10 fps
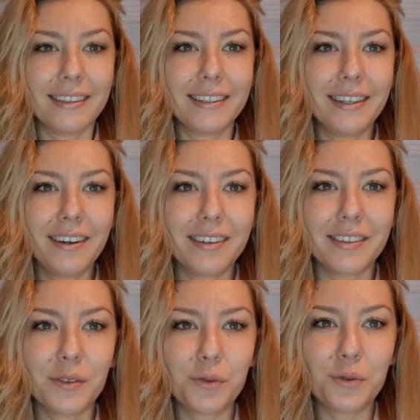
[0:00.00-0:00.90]
Ya
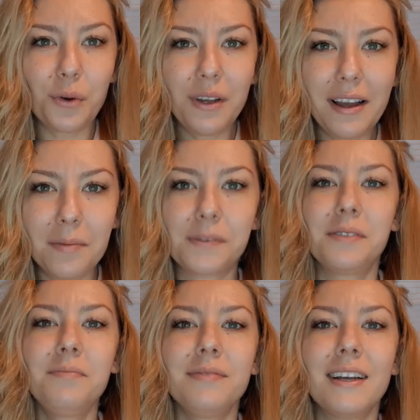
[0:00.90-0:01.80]
şöyle
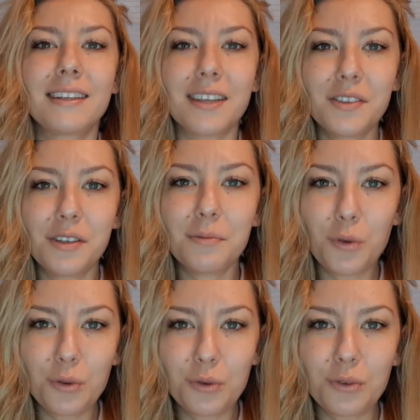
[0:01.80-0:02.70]
yaptım. Saçlarımı
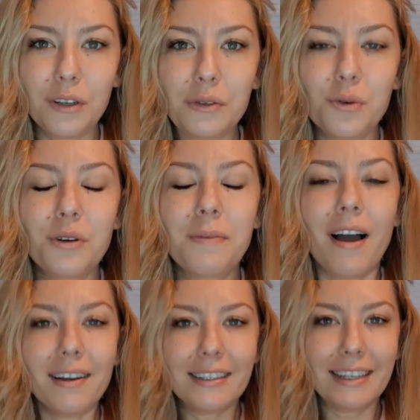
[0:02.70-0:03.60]
kuruttuktan sonra bir
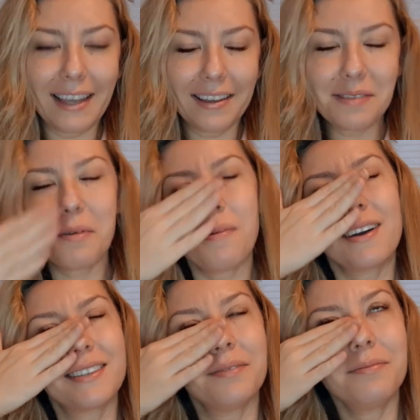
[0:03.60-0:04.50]
aynada kendime
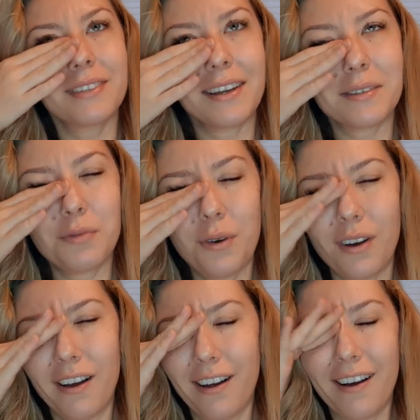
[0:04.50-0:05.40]
baktım. Yani bu
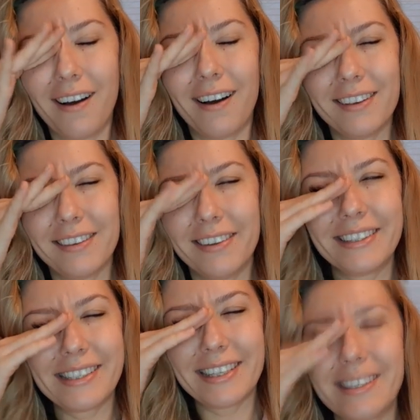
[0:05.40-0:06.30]
Allah
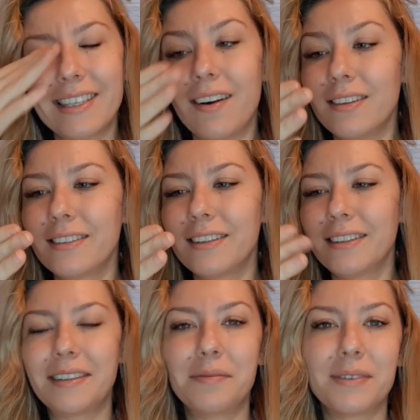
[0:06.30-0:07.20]
insanı sağlığından
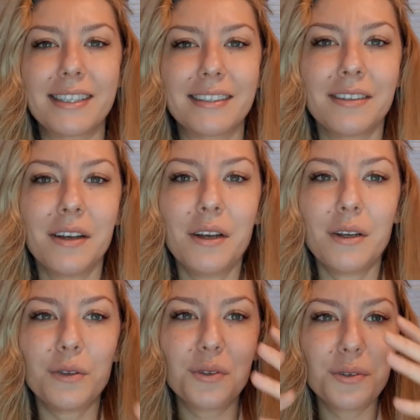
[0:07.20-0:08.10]
ayırmasın.
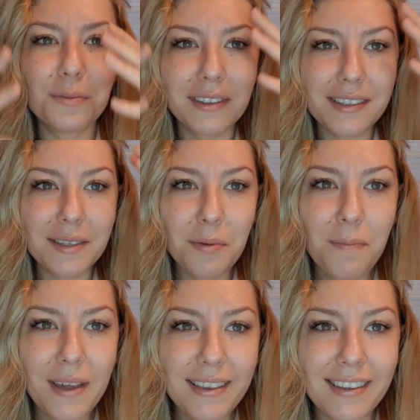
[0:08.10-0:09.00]
Yüzümde nasıl bir
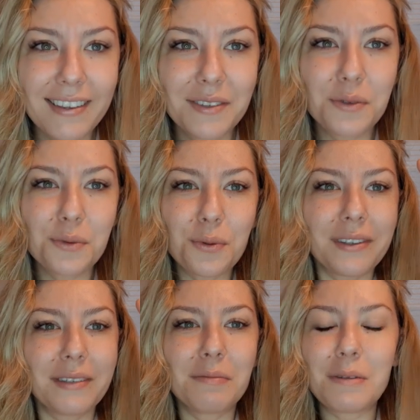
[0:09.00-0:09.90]
betlik,
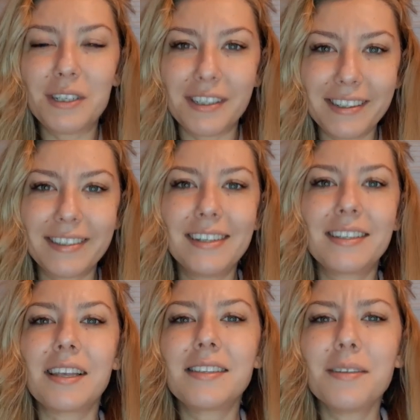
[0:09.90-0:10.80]
suratımda bir şişlik,
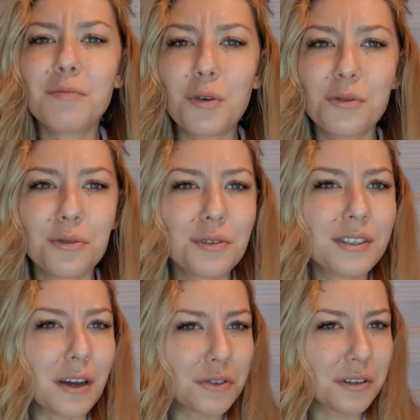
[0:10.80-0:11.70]
sesim kötü,
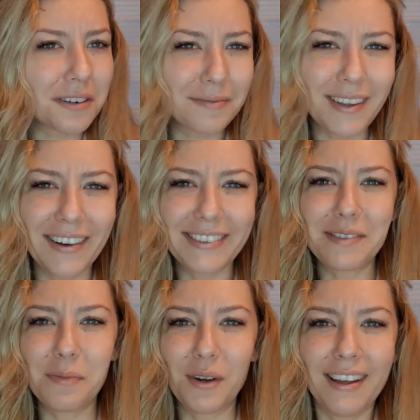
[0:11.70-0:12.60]
saçlarım
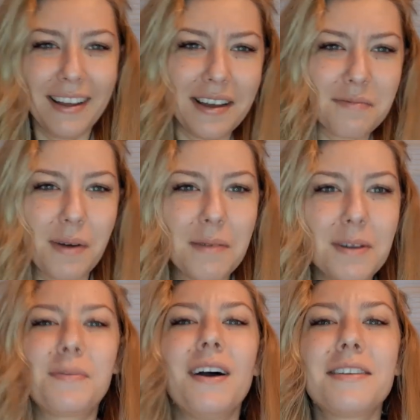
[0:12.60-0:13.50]
dağınık böyle
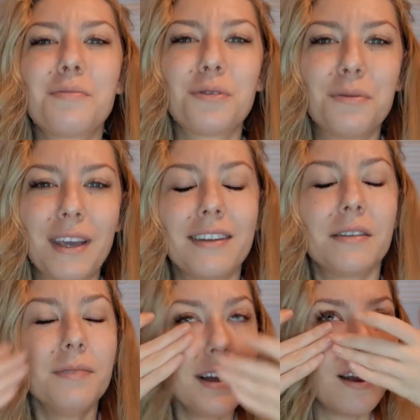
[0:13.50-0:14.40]
berbat bir halde buldum kendimi.